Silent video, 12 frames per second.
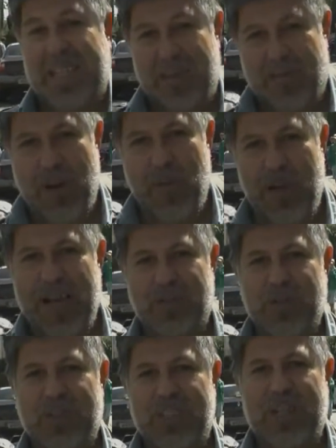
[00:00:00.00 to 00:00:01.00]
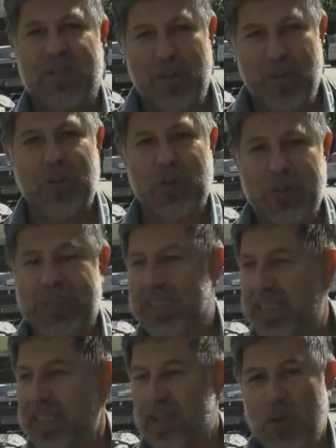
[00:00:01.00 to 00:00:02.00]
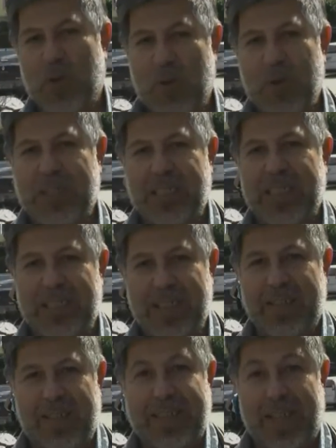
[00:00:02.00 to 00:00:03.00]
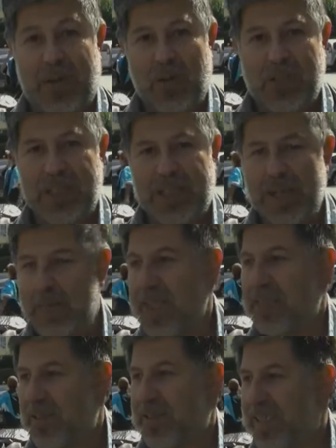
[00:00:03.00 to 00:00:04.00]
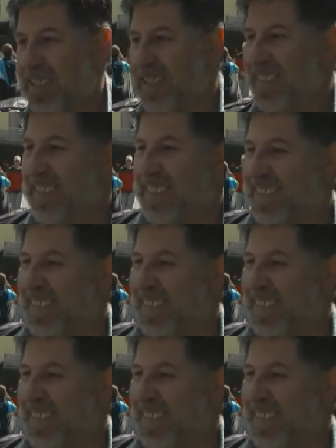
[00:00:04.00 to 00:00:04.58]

E vamos lá, torcida, vamos torcer que o Coxa vai dar coxa na cabeça, ok?